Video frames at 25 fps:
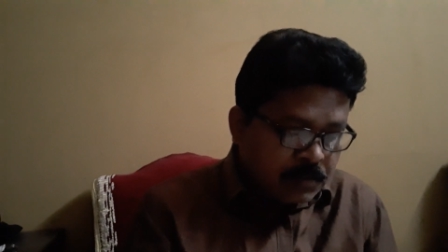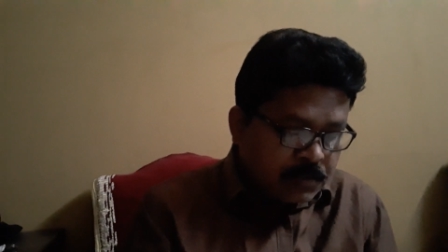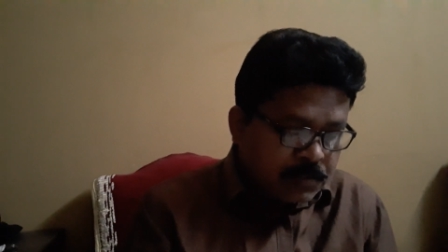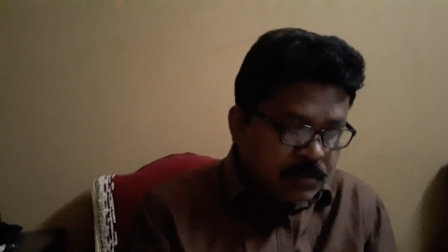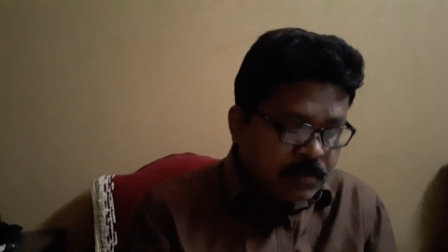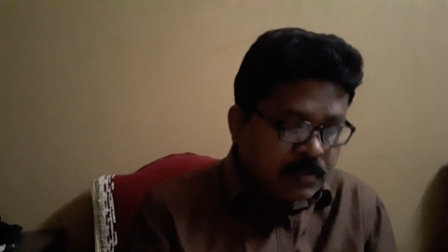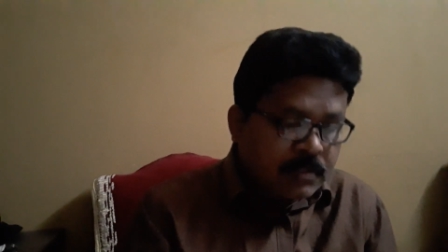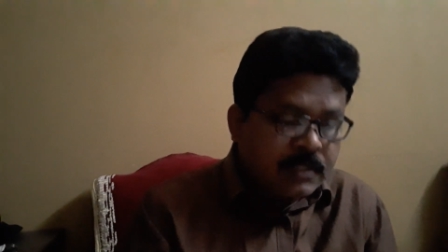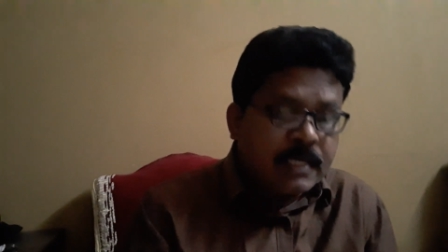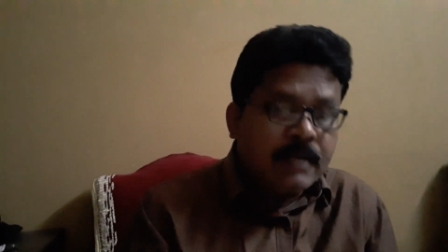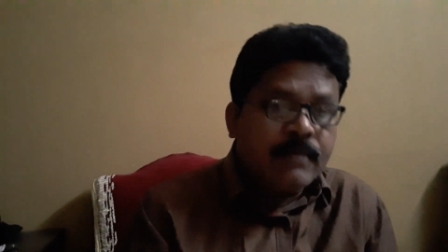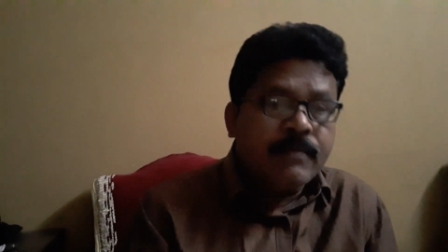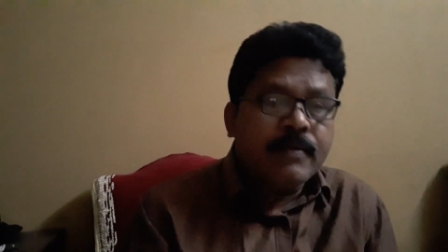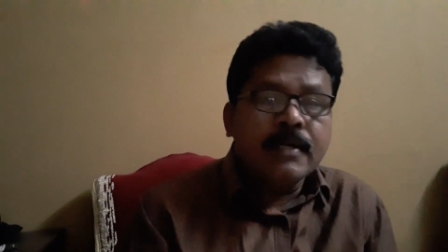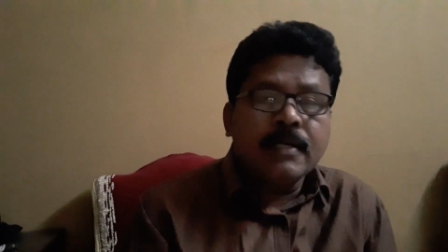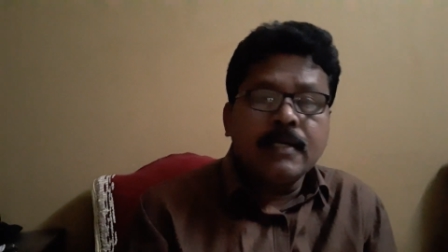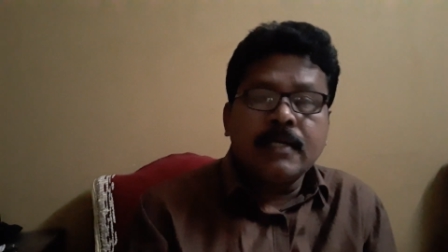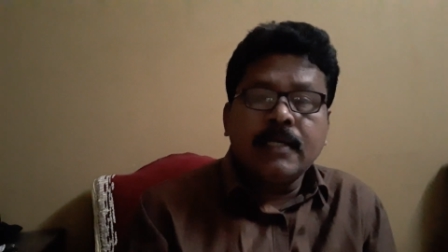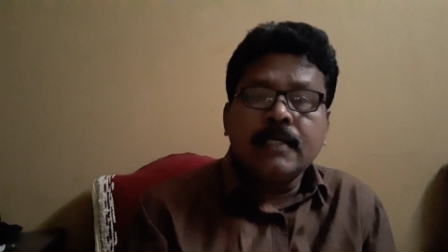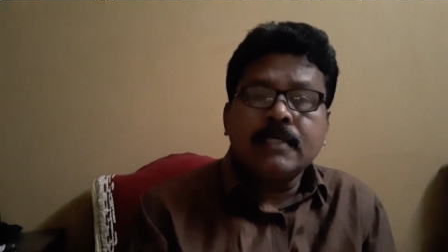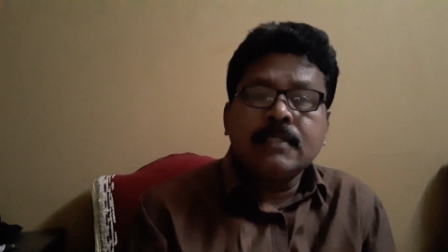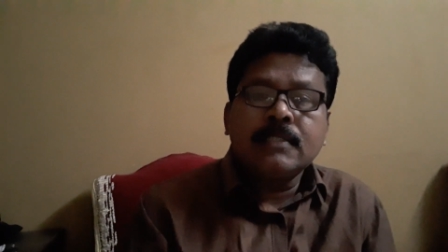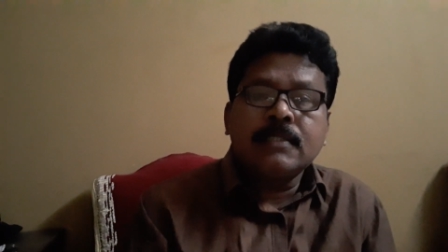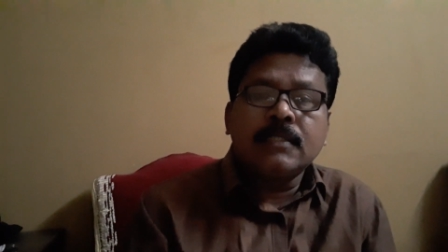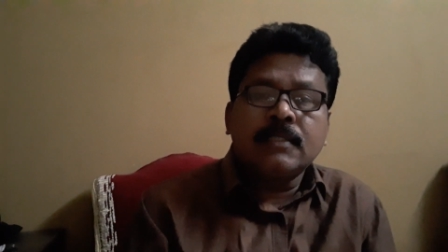సో సెవెన్
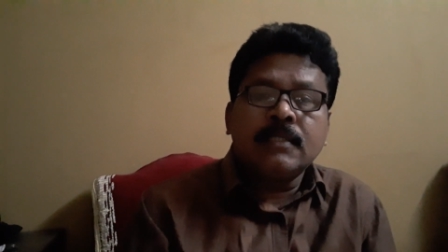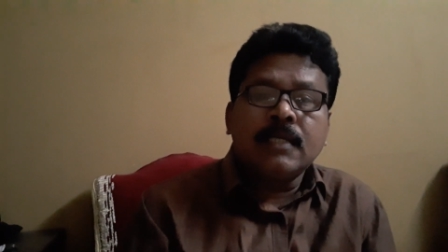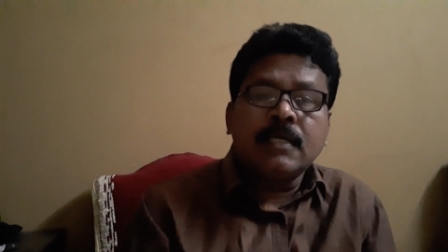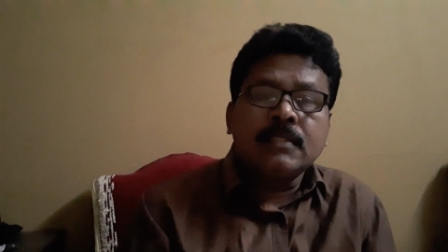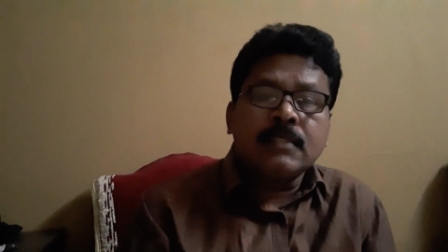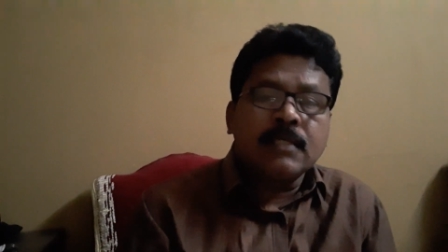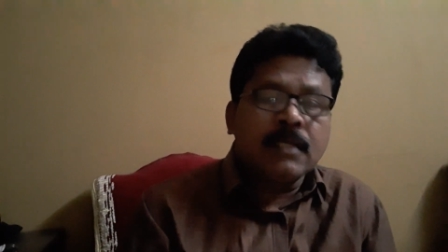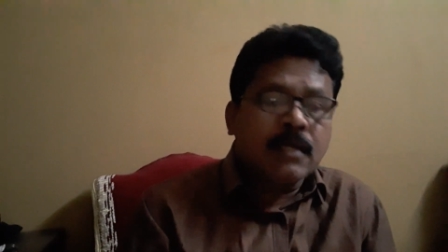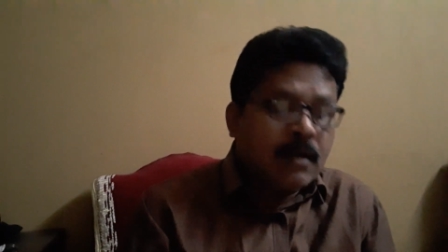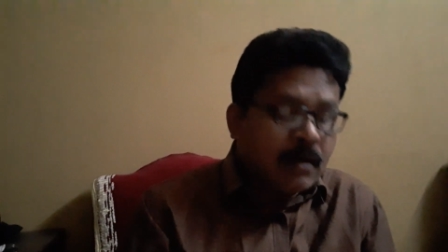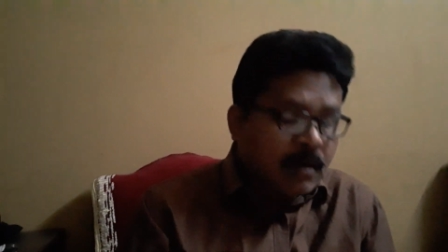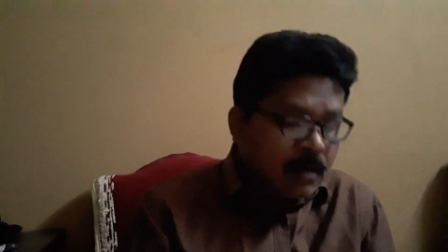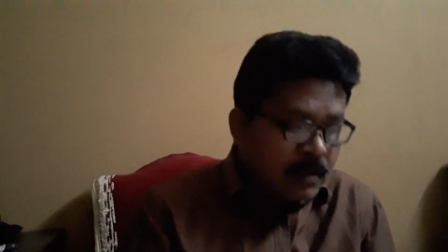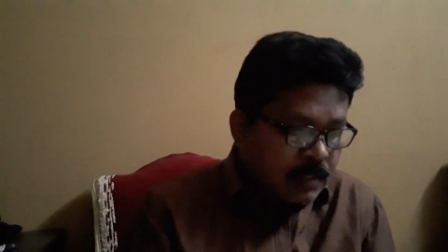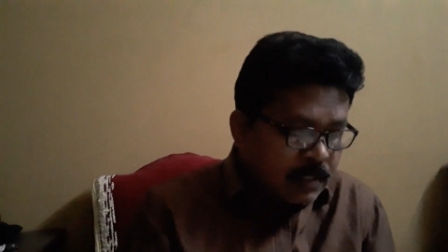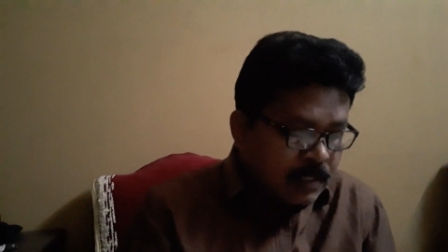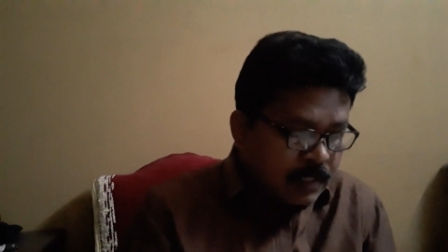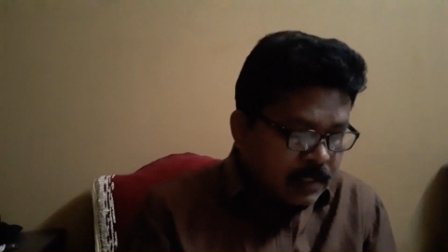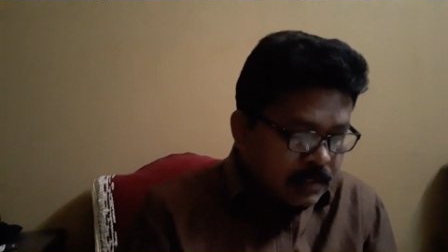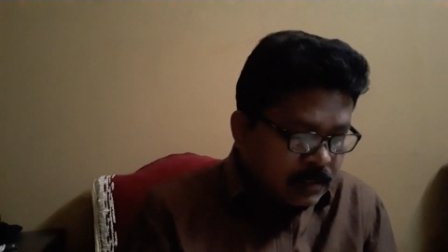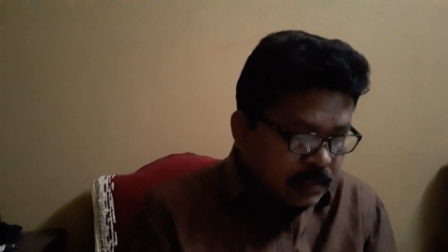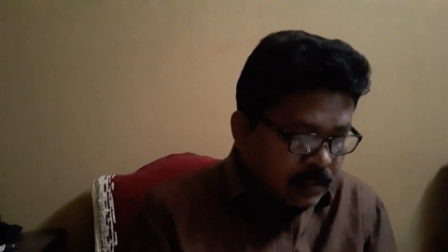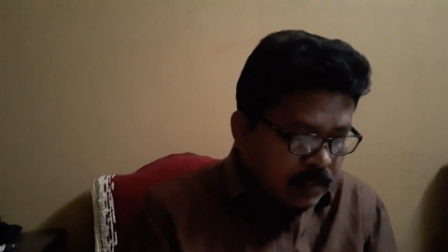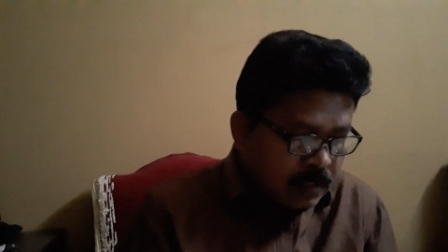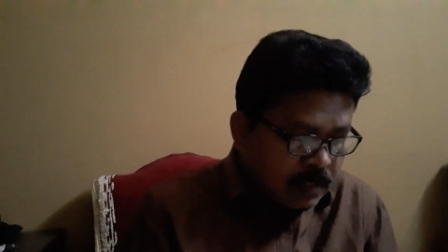డేస్ దసరా
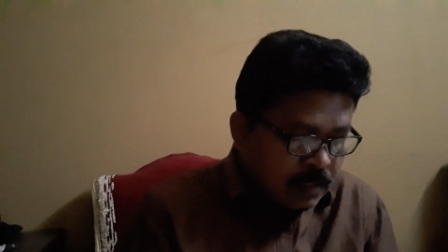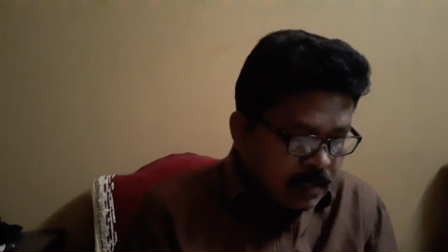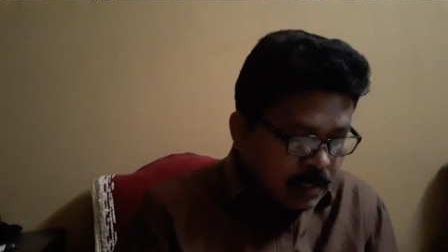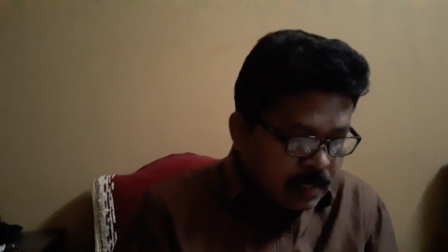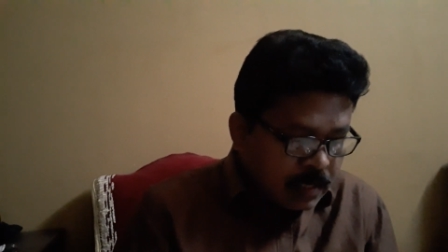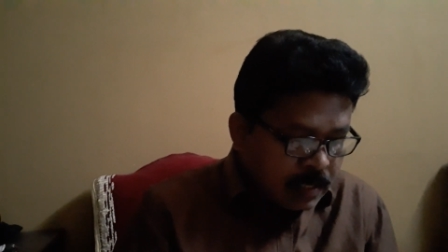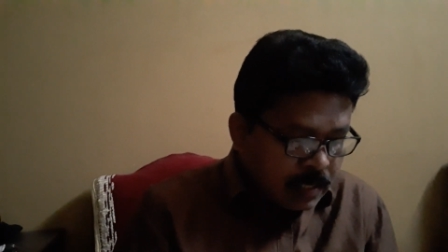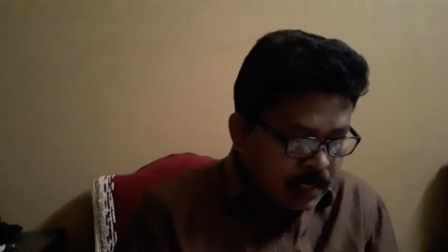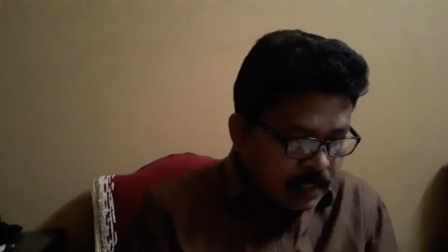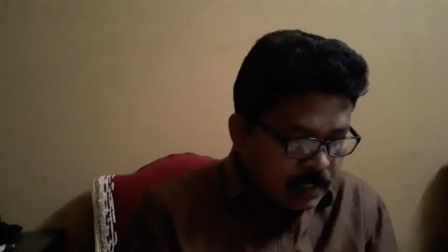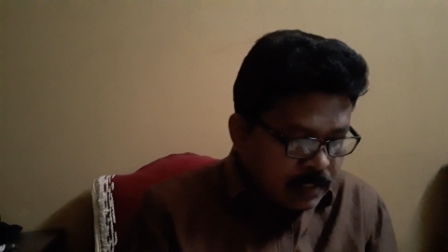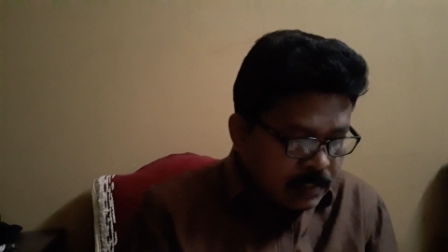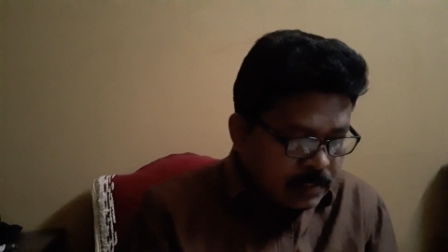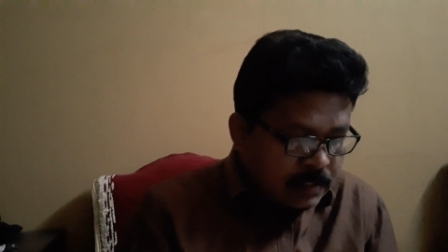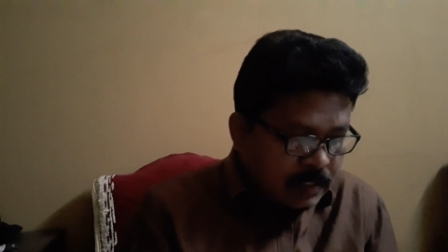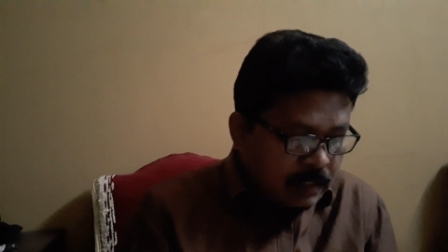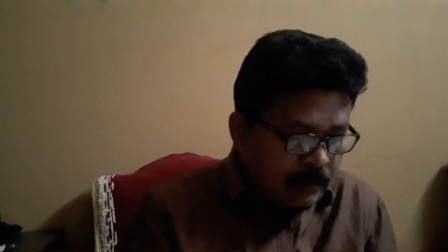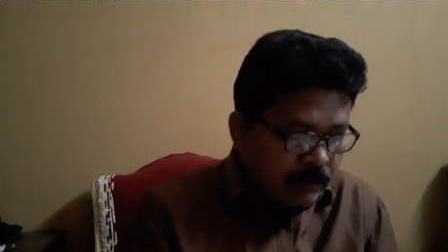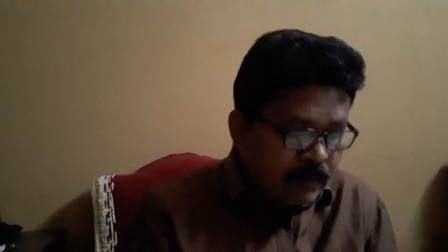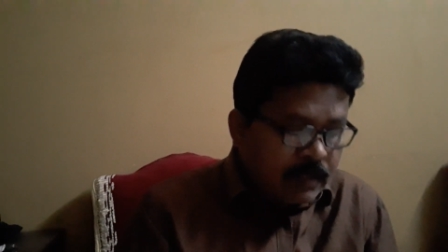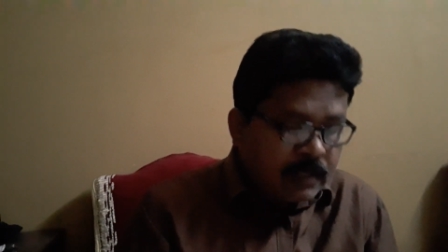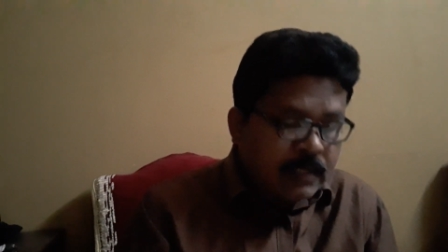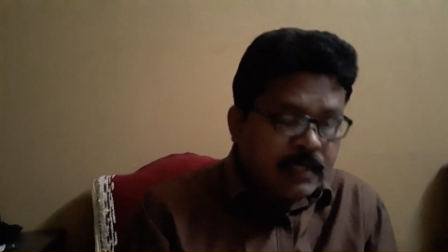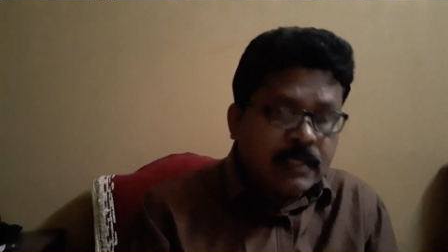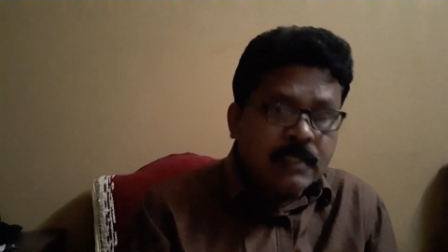హాలిడేస్ అండ్
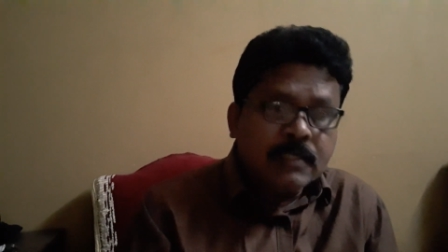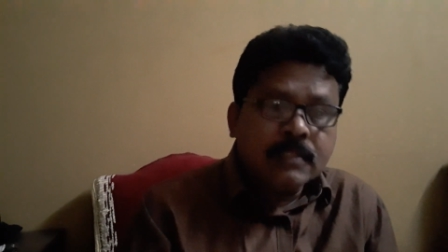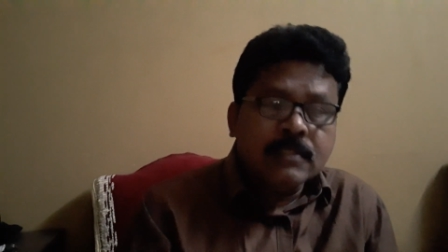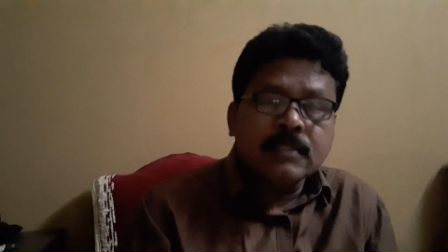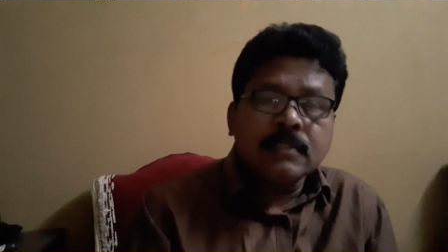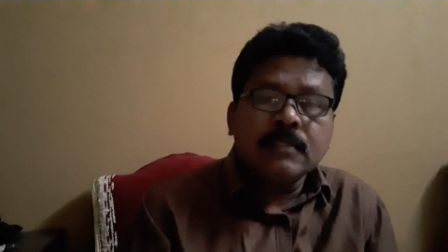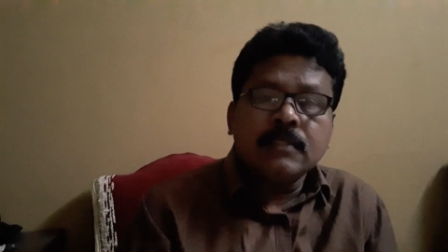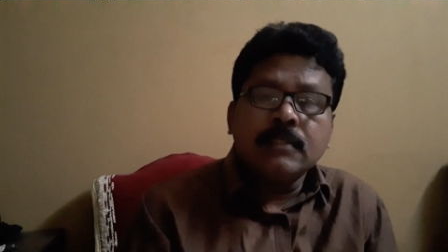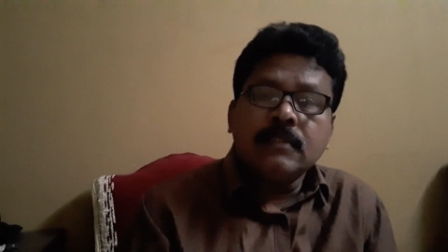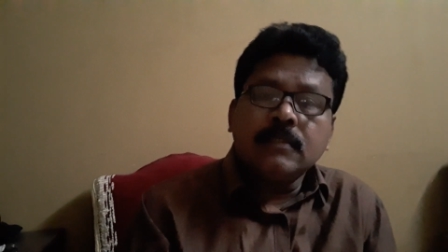సెవెన్ డేస్